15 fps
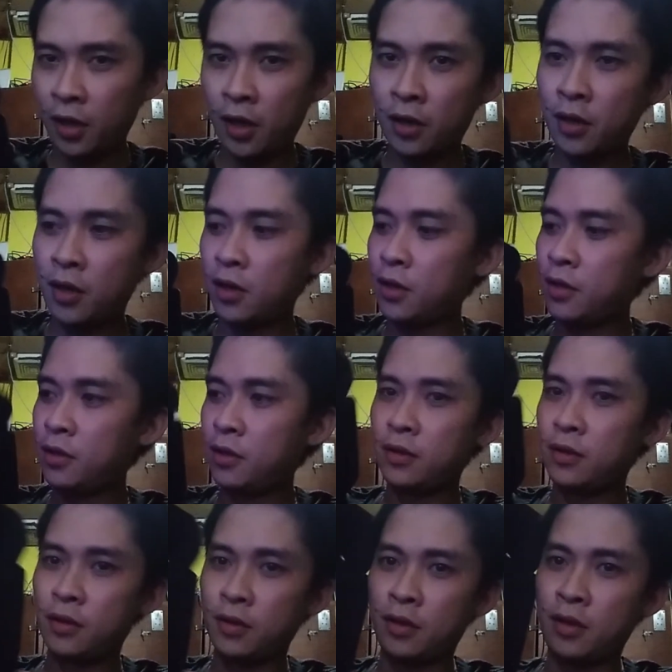ayan na.
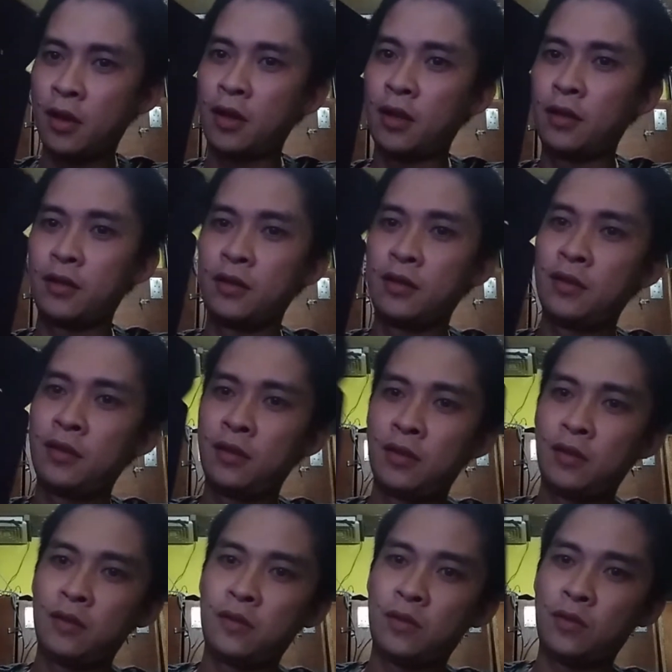Ayan.
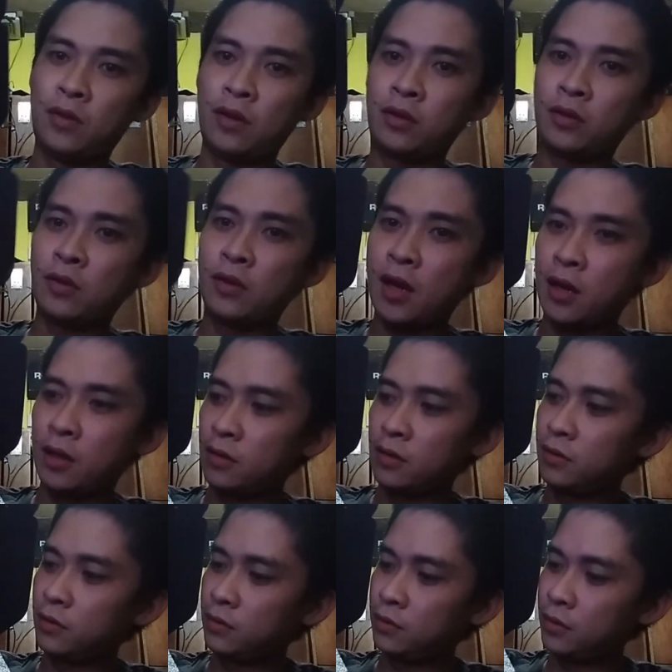So, ito, ayan.
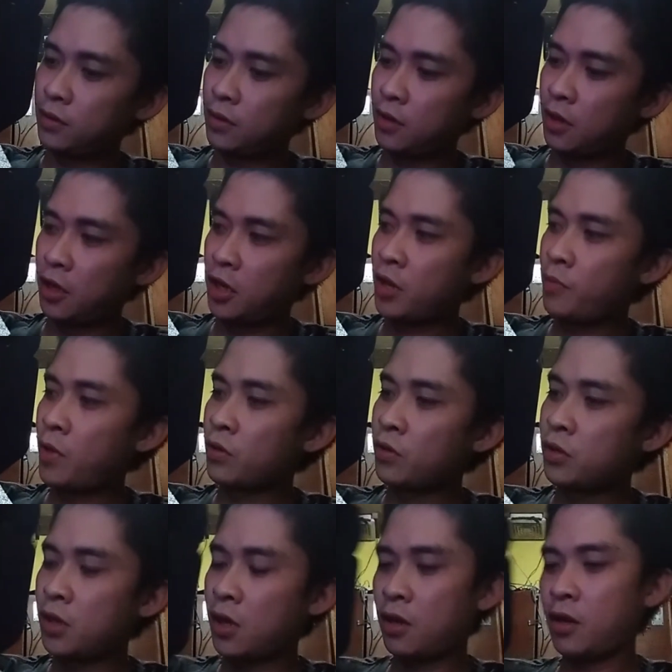Ayan na, meron
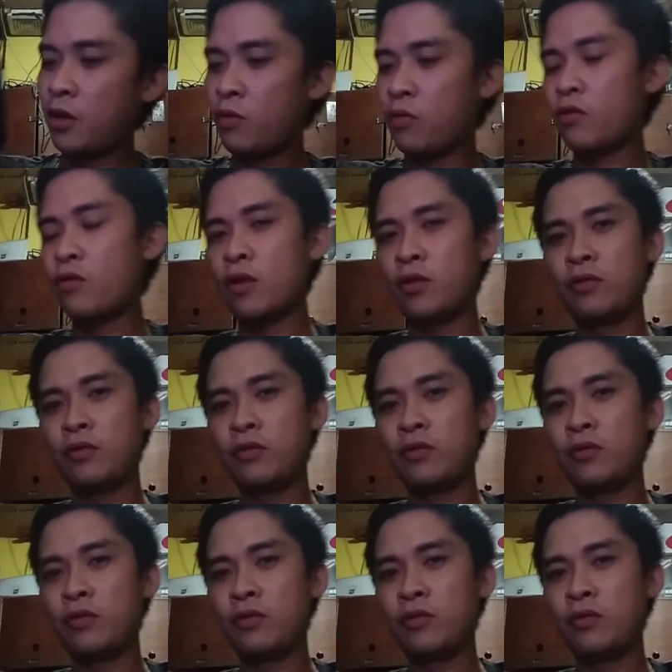siyang, ewan ko ano